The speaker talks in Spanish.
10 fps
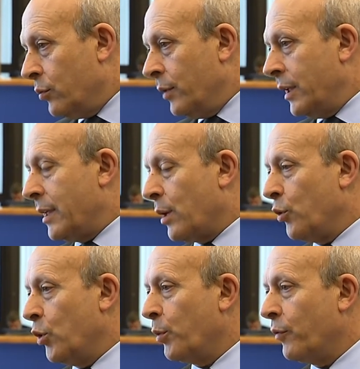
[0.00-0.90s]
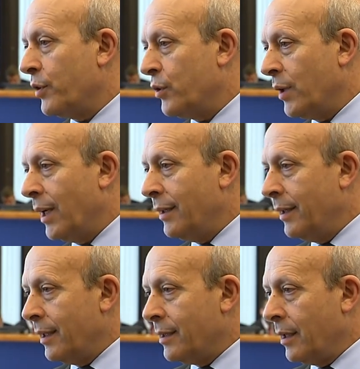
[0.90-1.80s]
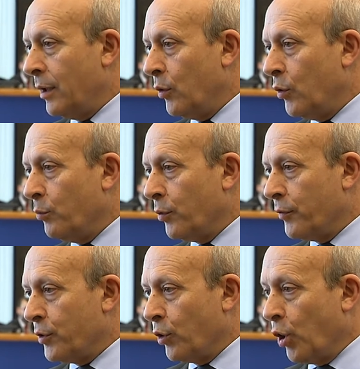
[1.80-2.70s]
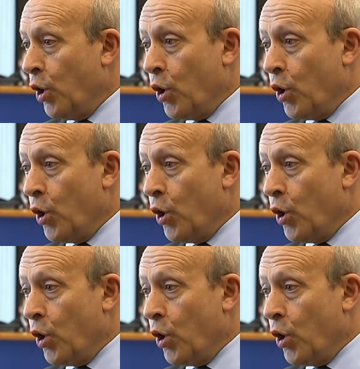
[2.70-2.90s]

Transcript: desarrollo profesional tiene que seguir hoy un profesor,